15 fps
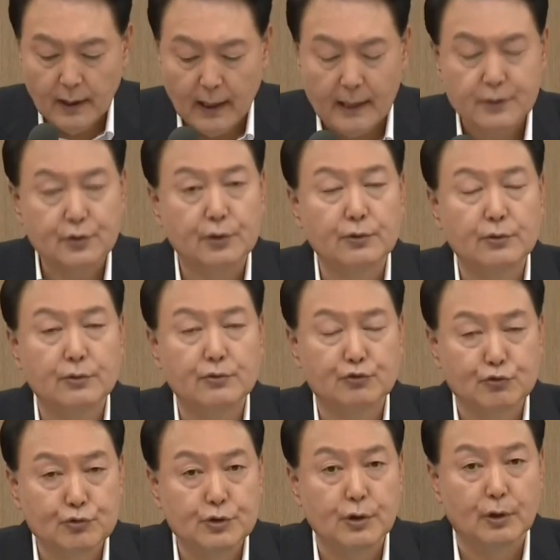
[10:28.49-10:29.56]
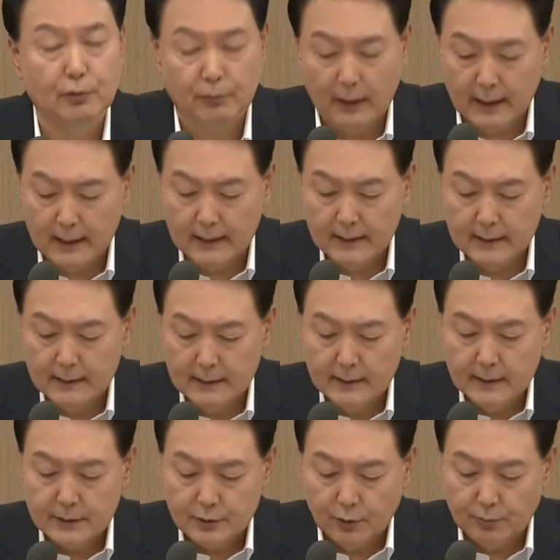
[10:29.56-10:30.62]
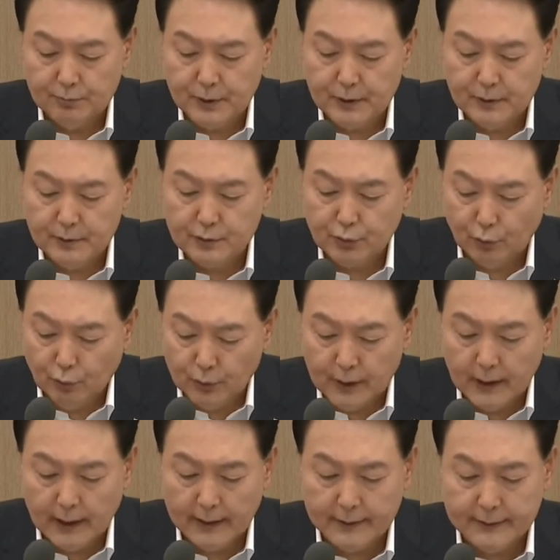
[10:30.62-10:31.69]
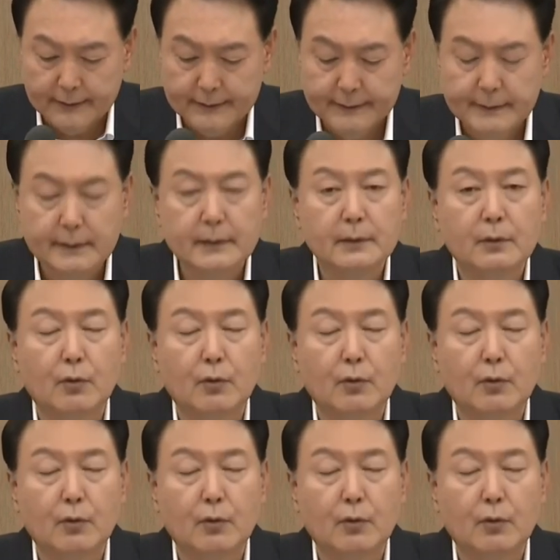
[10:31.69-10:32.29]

하천 준설과 정비는 소홀히 하여